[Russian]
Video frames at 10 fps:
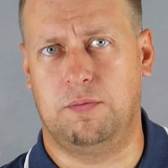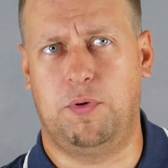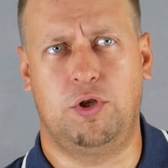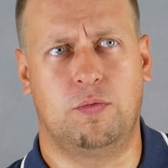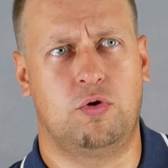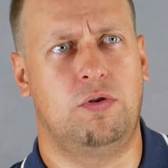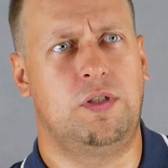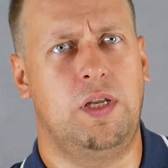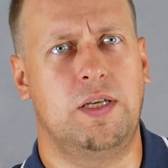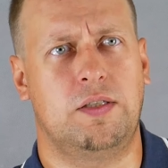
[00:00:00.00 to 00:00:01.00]
Причем, что
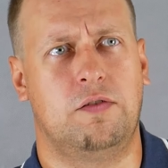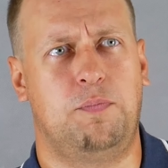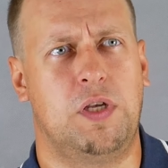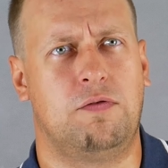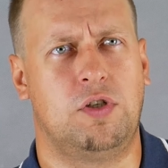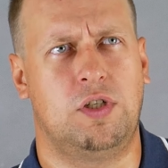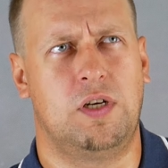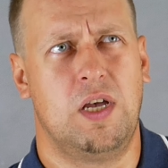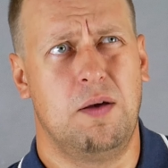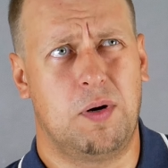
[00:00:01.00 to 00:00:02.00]
интересно, в первый
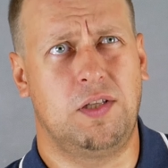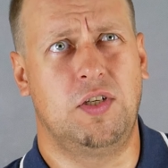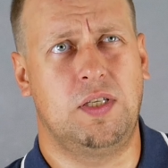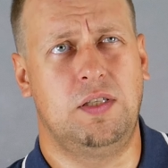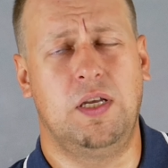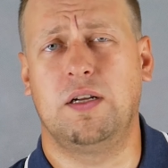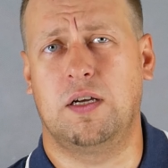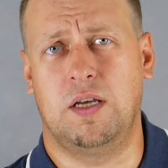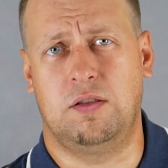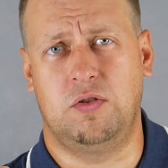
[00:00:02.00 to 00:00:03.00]
же практически день,
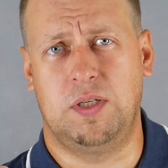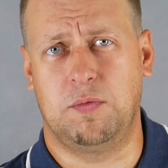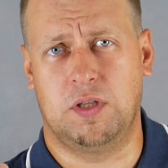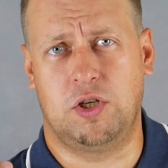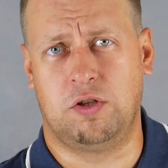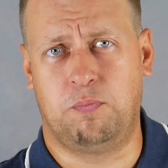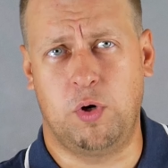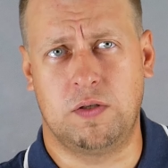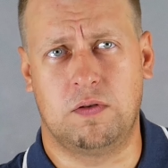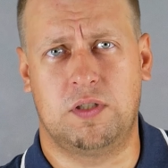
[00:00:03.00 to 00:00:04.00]
как я этой симкой начал
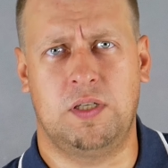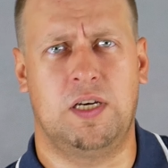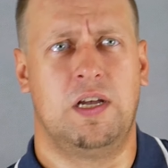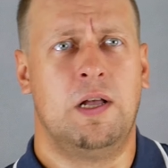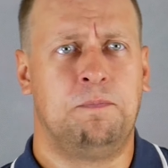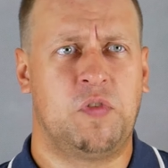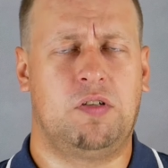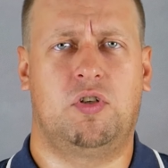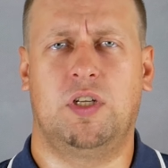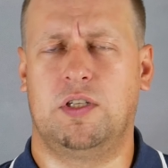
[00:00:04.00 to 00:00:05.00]
пользоваться, я
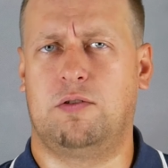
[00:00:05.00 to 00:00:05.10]
совершенно